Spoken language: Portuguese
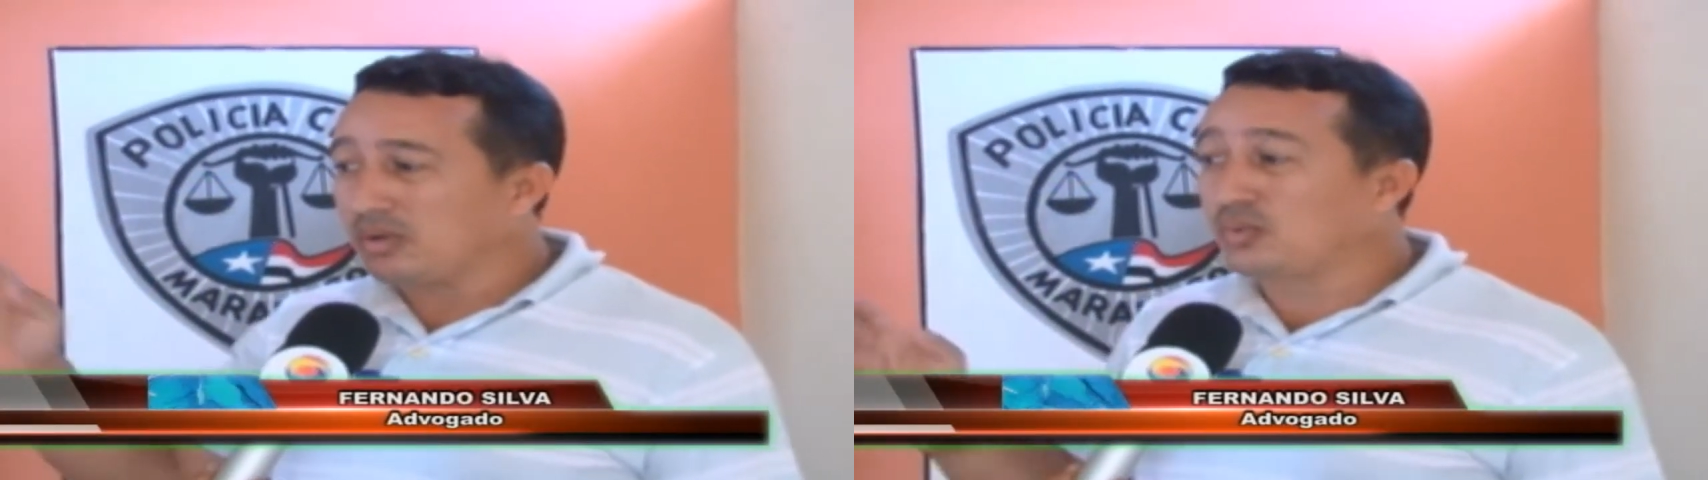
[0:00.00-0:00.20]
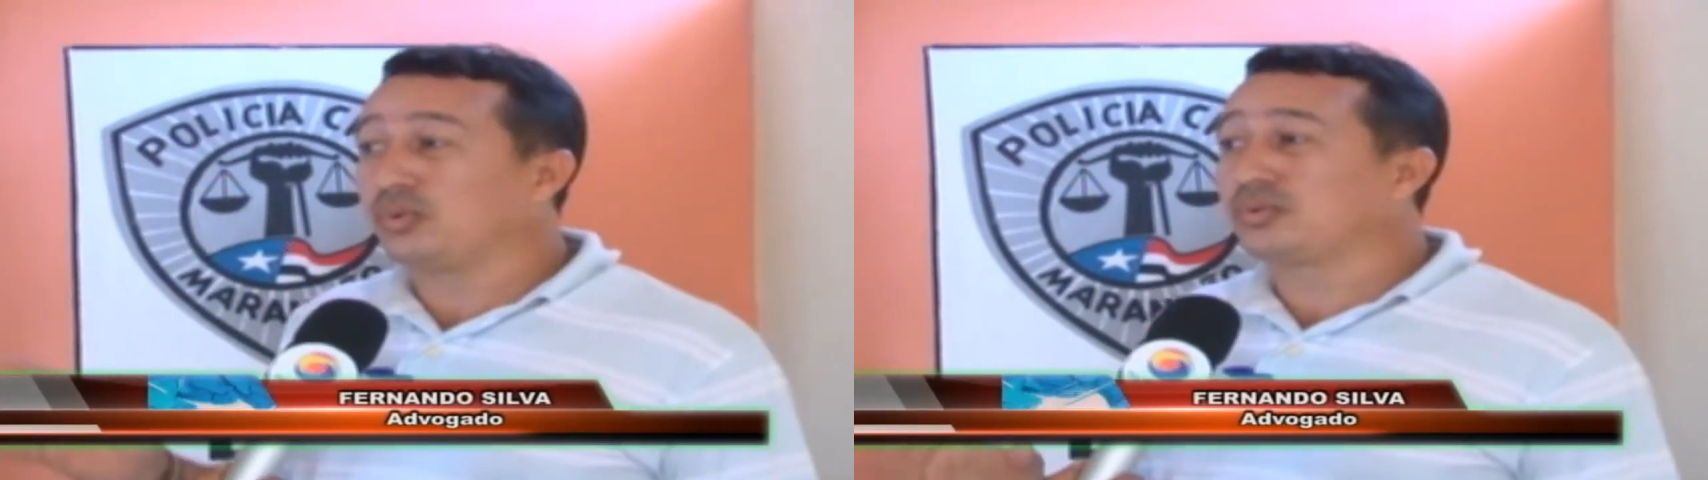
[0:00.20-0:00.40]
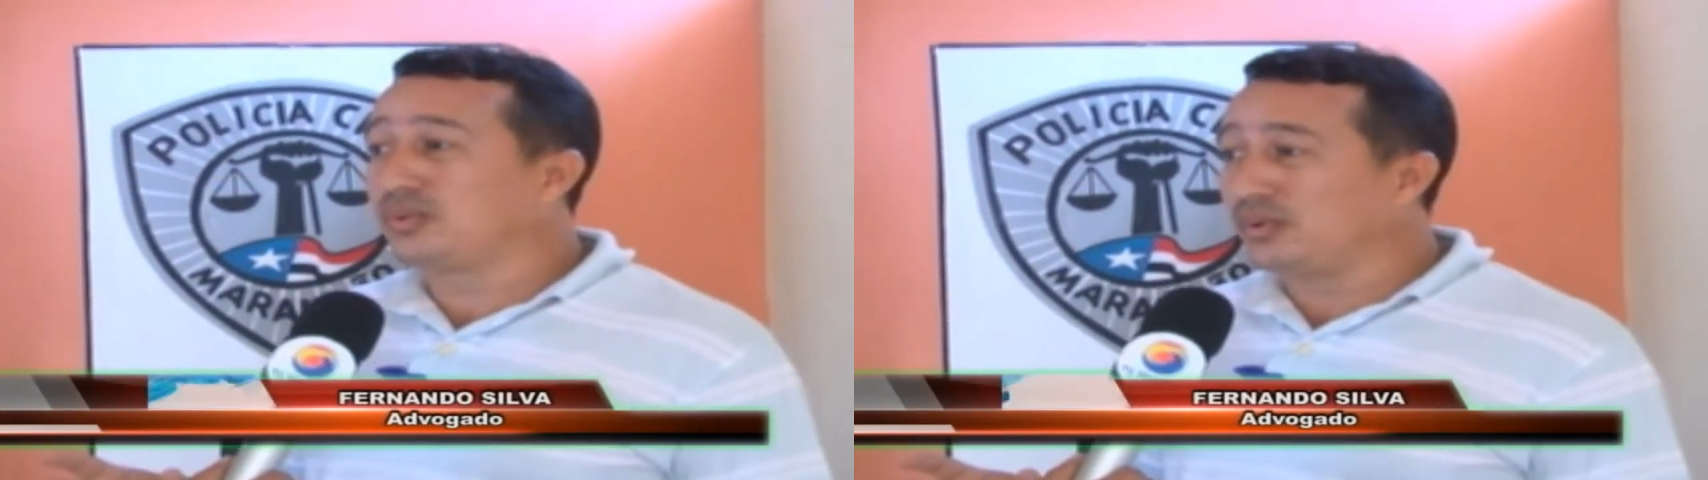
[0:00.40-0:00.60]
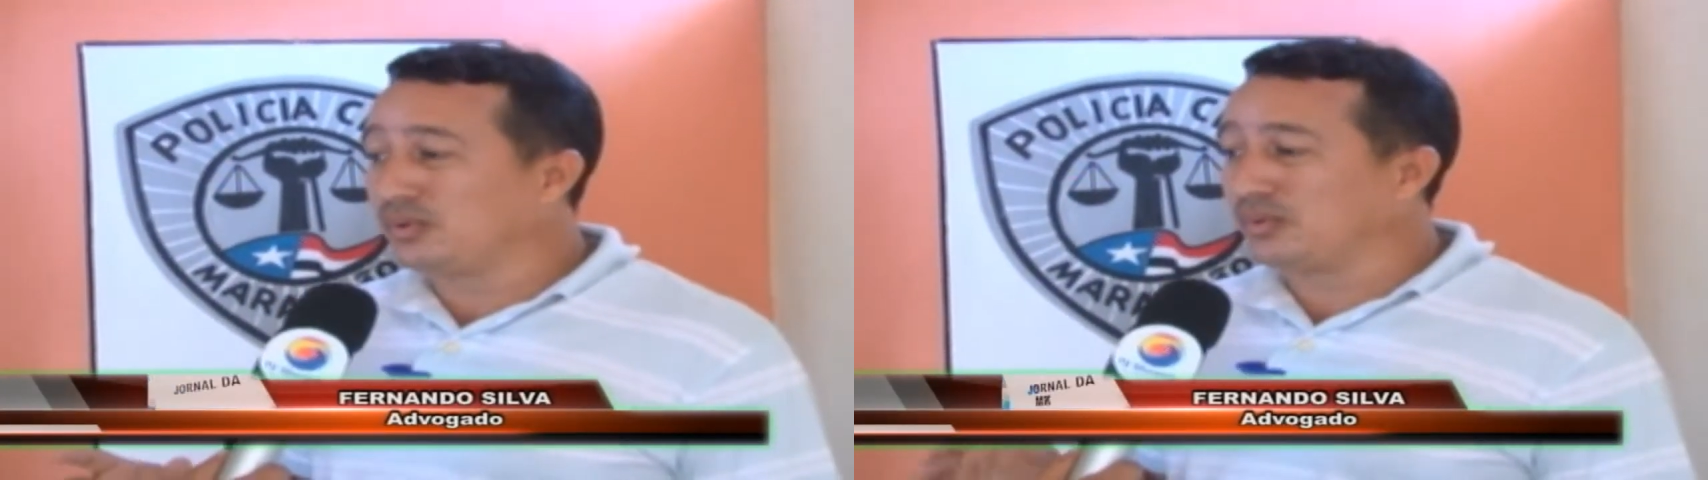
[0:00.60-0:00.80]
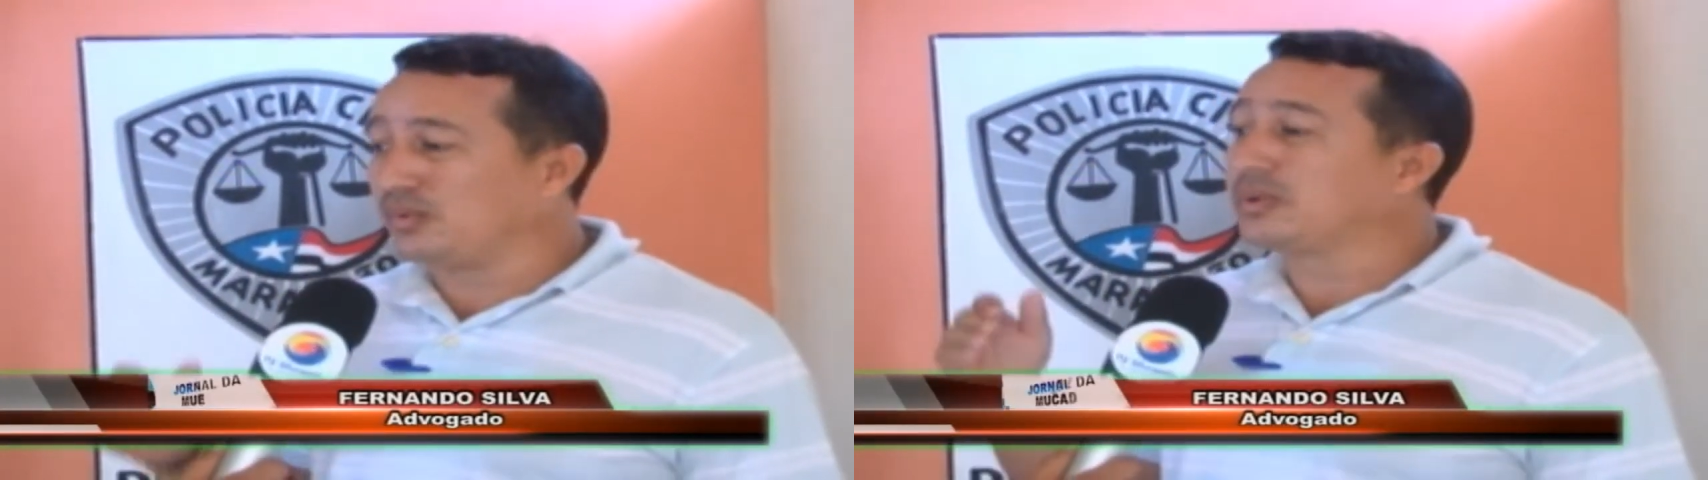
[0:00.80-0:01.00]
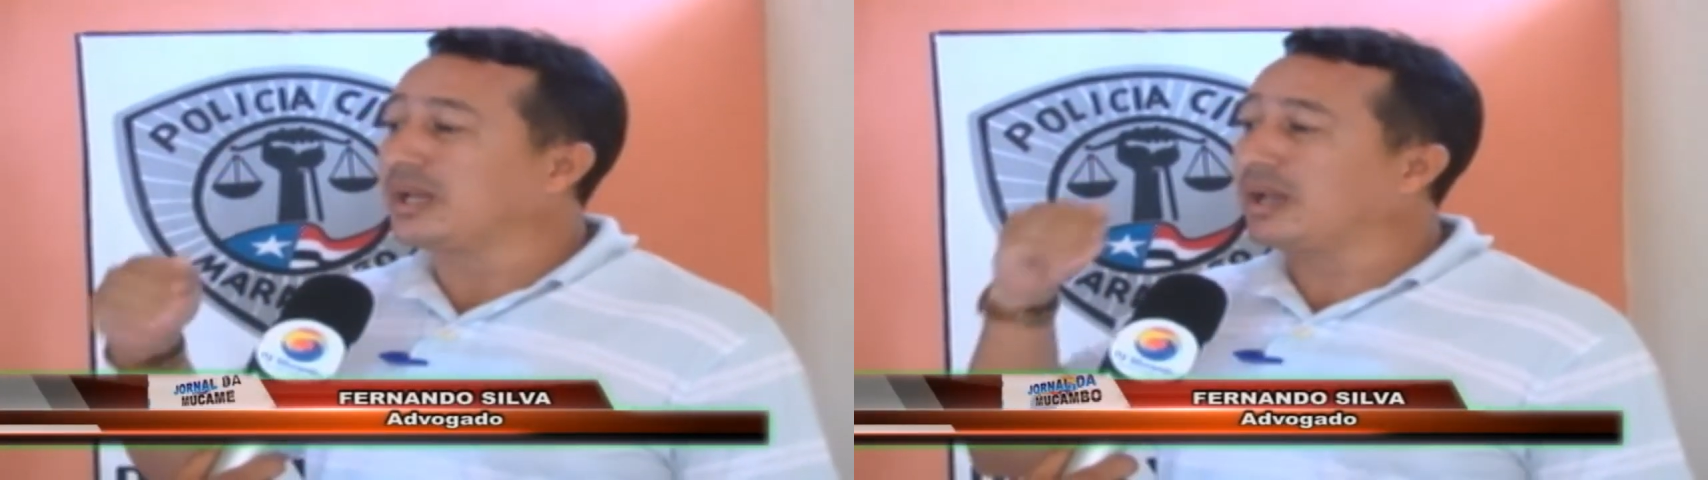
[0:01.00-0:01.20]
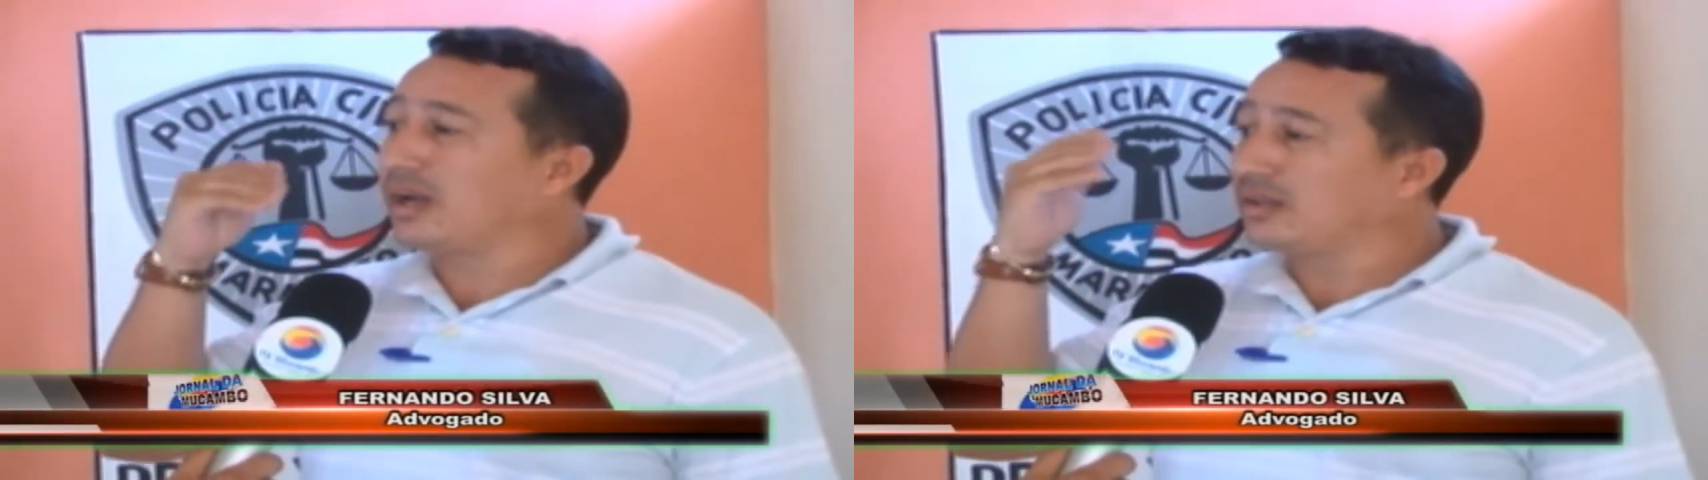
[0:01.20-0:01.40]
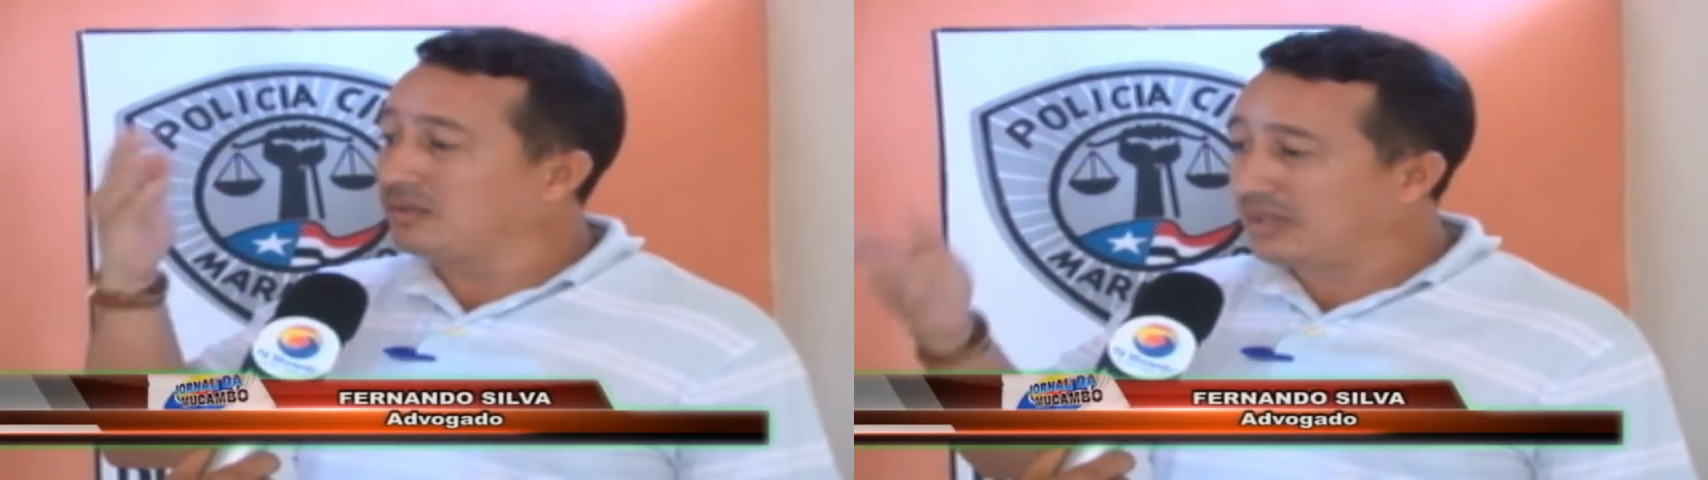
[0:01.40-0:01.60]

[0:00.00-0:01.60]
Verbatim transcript: Contudo, o delegado